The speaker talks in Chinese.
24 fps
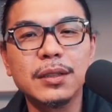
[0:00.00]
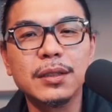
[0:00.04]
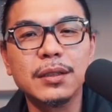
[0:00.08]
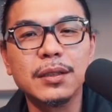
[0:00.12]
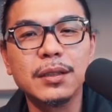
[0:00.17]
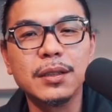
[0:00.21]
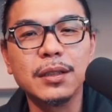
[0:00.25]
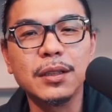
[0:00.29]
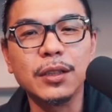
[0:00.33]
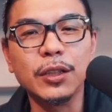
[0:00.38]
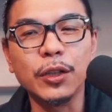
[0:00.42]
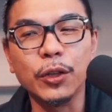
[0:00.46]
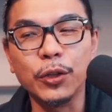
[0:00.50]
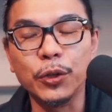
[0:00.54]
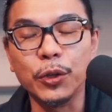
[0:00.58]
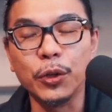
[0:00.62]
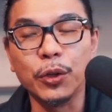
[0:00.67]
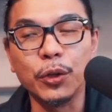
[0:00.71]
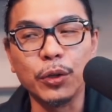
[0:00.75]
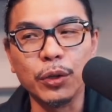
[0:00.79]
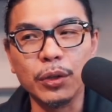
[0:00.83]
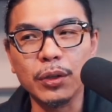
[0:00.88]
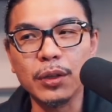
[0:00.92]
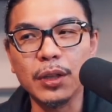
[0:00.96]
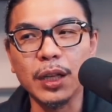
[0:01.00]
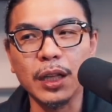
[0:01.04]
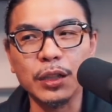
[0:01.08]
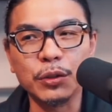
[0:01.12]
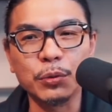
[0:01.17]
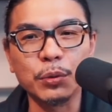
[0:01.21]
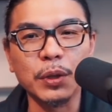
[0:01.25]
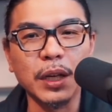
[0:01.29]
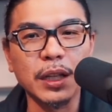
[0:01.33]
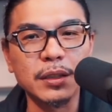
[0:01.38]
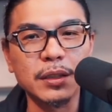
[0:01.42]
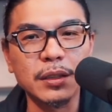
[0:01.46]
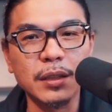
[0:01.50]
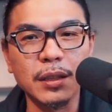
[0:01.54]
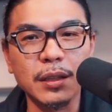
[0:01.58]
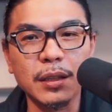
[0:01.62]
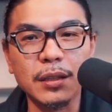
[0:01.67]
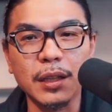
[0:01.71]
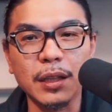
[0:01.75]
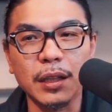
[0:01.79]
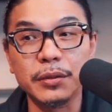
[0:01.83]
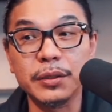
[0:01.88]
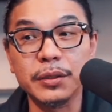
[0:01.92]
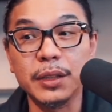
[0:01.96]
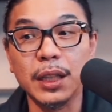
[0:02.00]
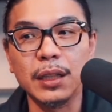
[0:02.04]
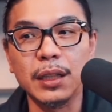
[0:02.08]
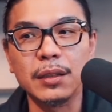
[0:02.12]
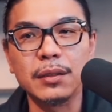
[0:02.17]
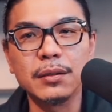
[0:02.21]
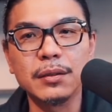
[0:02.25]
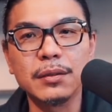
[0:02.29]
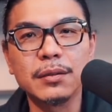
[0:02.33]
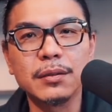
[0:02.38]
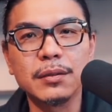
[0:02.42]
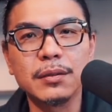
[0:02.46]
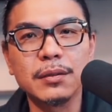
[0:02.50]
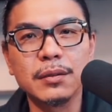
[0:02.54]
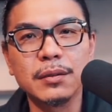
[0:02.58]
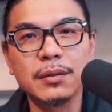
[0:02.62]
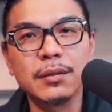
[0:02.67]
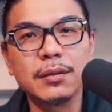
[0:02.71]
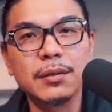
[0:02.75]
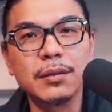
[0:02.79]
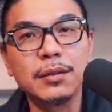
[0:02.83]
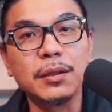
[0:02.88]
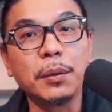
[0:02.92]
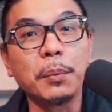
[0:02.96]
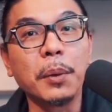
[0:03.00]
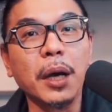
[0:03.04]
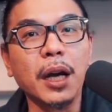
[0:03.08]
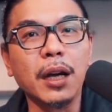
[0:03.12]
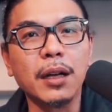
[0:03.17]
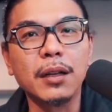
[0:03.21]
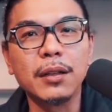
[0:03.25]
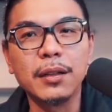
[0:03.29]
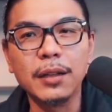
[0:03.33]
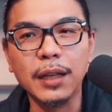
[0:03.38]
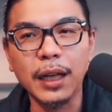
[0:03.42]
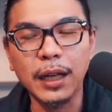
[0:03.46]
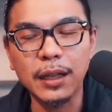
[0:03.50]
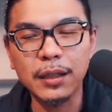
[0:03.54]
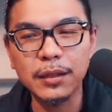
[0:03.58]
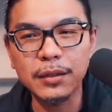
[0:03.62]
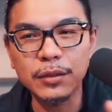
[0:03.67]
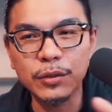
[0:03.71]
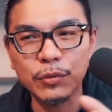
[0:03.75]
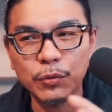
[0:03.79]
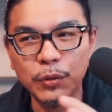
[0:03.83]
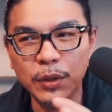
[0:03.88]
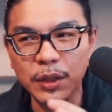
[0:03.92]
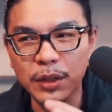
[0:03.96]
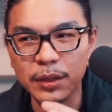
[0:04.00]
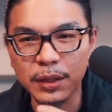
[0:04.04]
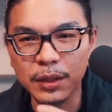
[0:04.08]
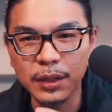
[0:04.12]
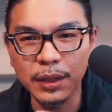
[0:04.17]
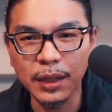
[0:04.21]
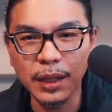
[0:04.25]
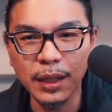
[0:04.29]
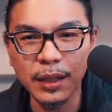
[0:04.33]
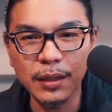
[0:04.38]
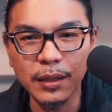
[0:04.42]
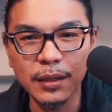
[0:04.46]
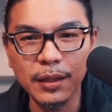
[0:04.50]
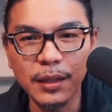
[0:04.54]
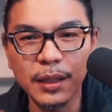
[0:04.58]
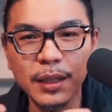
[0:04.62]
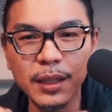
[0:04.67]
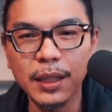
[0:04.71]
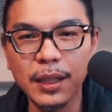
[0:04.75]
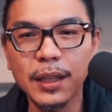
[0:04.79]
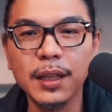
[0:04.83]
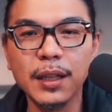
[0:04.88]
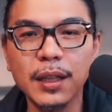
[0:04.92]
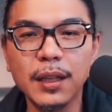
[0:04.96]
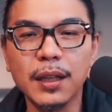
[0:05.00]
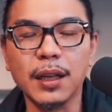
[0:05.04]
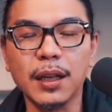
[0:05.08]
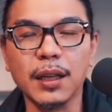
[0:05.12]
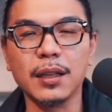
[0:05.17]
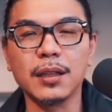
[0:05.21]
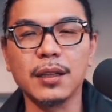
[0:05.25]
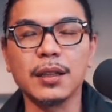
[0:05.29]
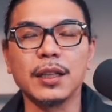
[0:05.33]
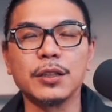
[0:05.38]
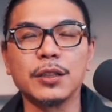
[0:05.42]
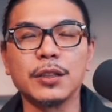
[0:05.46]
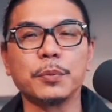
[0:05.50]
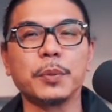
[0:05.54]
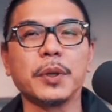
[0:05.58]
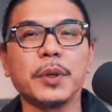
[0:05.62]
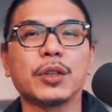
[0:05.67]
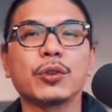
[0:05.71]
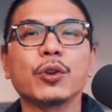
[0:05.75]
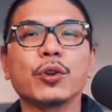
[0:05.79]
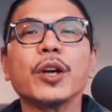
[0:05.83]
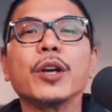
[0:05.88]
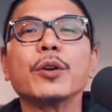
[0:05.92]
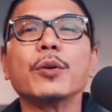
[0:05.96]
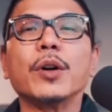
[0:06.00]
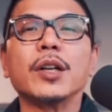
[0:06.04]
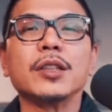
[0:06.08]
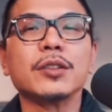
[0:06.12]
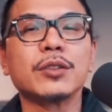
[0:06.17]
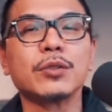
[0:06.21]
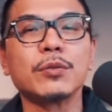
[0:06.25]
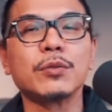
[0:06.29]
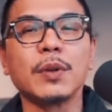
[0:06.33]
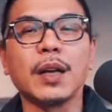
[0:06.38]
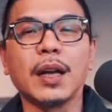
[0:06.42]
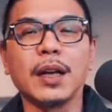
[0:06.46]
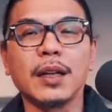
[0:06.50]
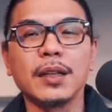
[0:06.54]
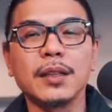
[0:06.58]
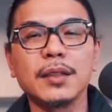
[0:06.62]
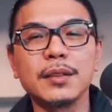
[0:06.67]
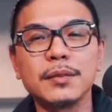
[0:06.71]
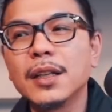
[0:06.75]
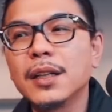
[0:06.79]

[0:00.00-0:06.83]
又有卡杜拉这个高产，有没有？两个组合起来，诶，它就被推广出来了。